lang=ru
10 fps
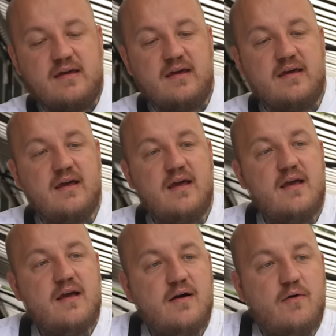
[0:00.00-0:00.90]
и...
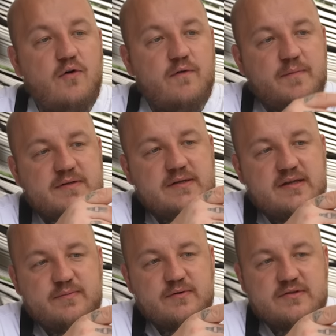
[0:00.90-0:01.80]
Ой, вы
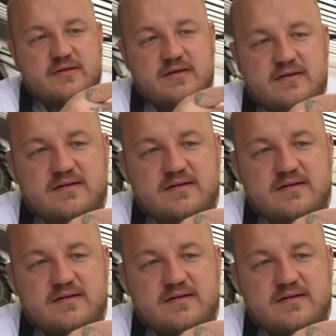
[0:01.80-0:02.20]
посмотрите, просто